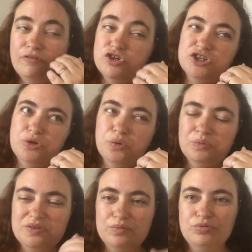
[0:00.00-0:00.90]
je dis on,
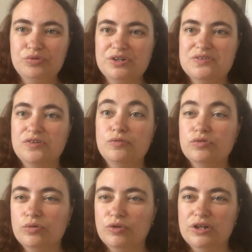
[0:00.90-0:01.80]
mais c'est plutôt Christophe,
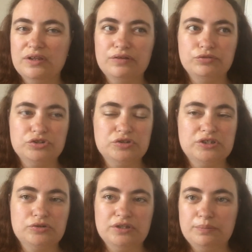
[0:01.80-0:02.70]
parce que moi, les travaux, je
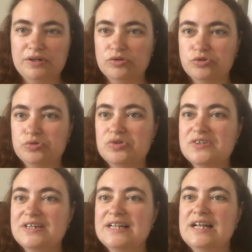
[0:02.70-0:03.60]
n'y connais pas
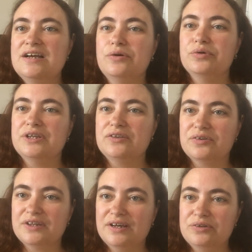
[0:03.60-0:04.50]
grand-chose. On est
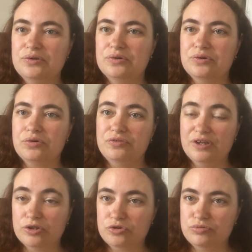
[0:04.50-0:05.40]
en train de
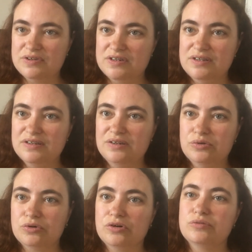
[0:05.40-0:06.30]
refaire notre
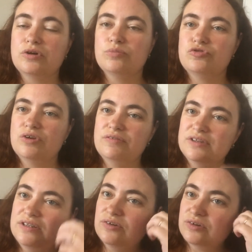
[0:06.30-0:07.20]
cuisine. Donc, comme je vous
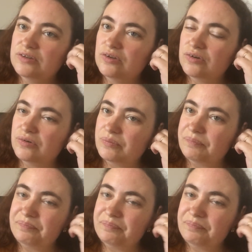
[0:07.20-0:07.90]
l'avais dit dans,